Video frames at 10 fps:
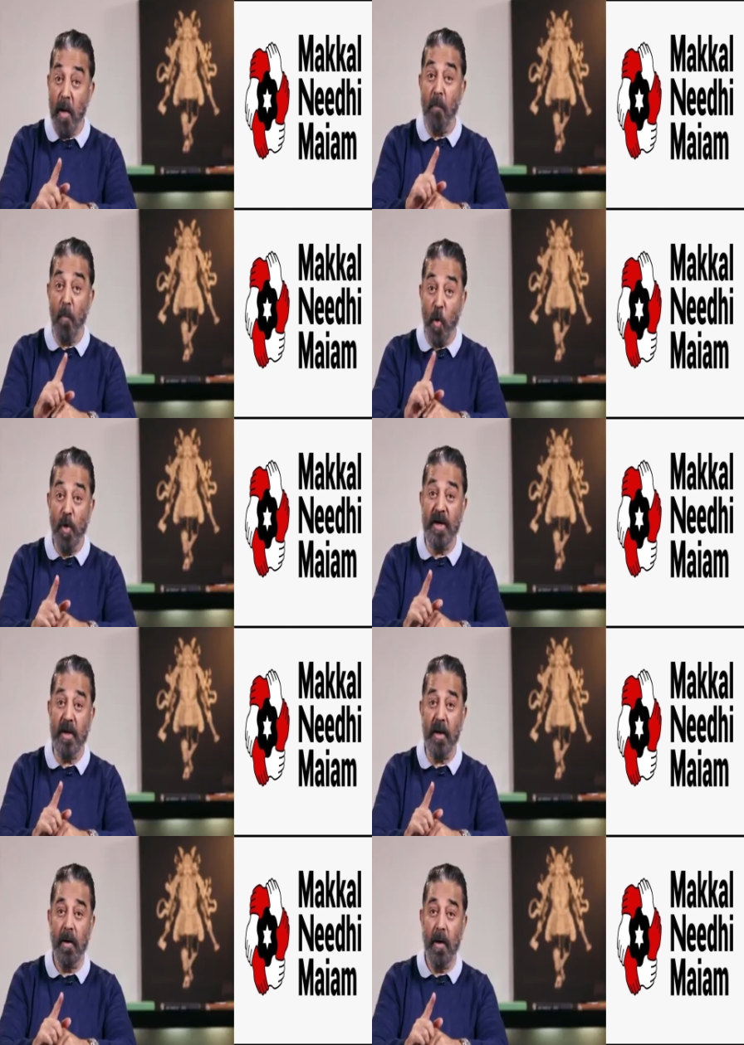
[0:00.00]
நம் மொழி
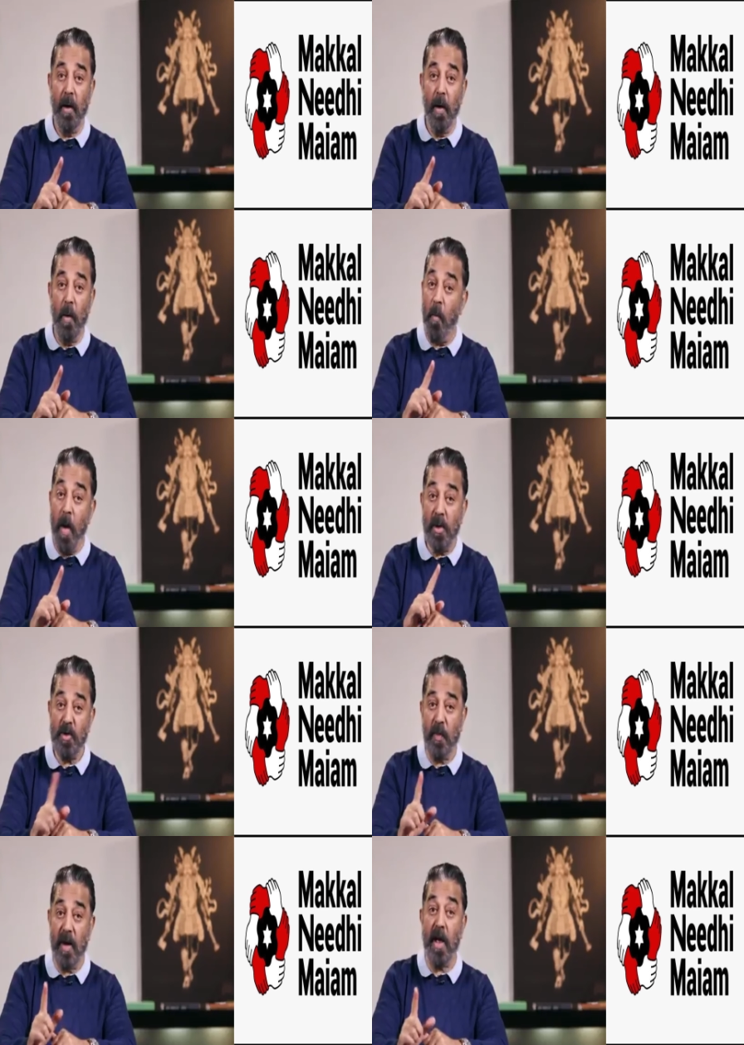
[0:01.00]

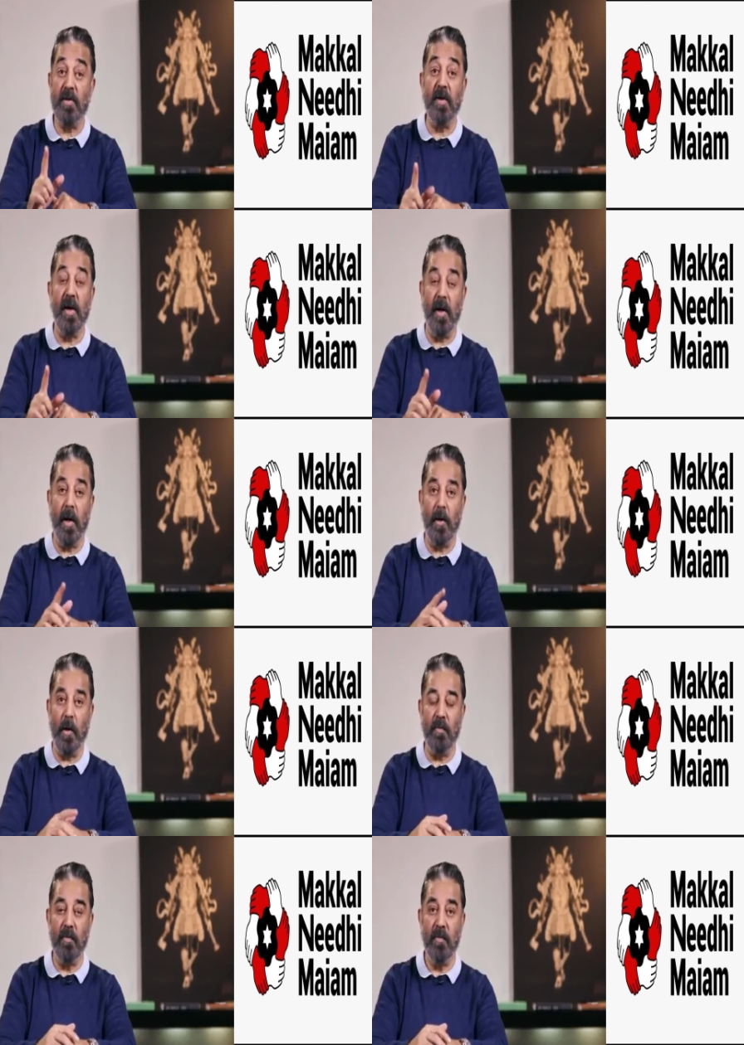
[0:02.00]
மாசுபடாது
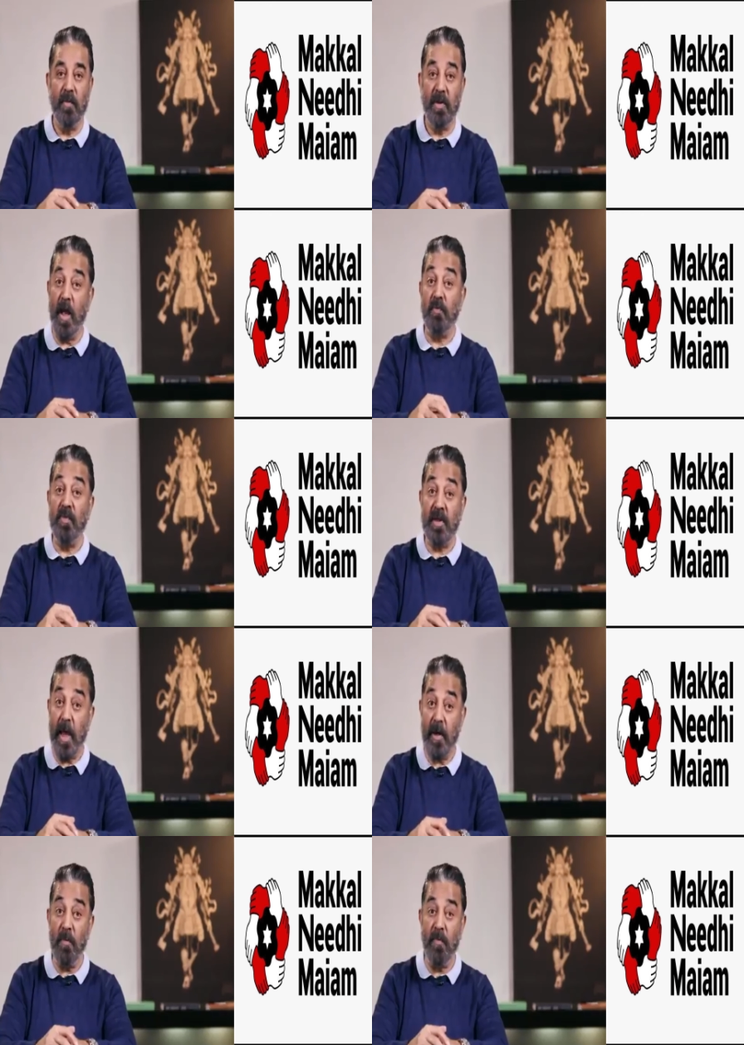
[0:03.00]
இருக்கட்டும் நம்
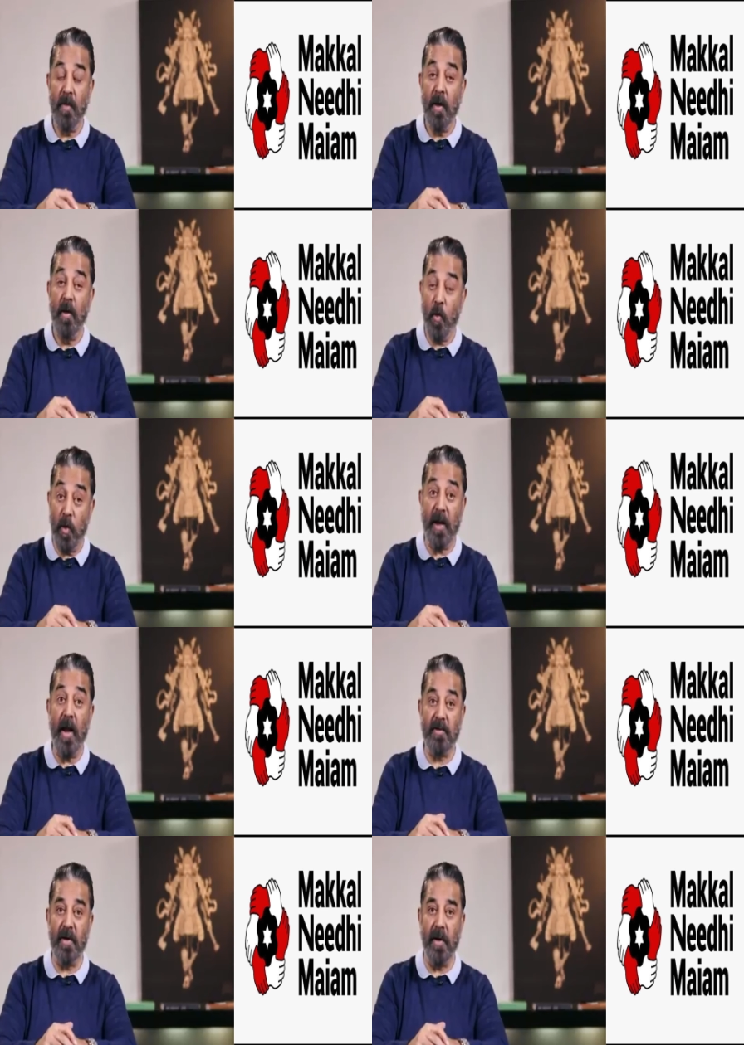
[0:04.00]
தரம்
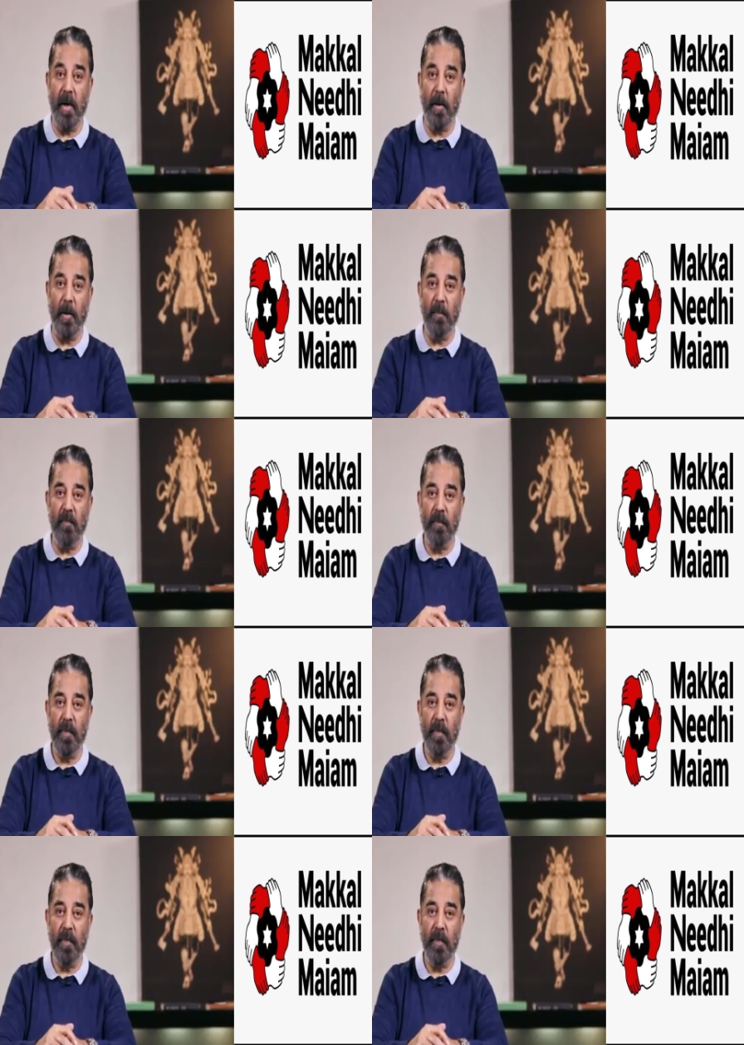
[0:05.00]
குறையாது இருக்கட்டும்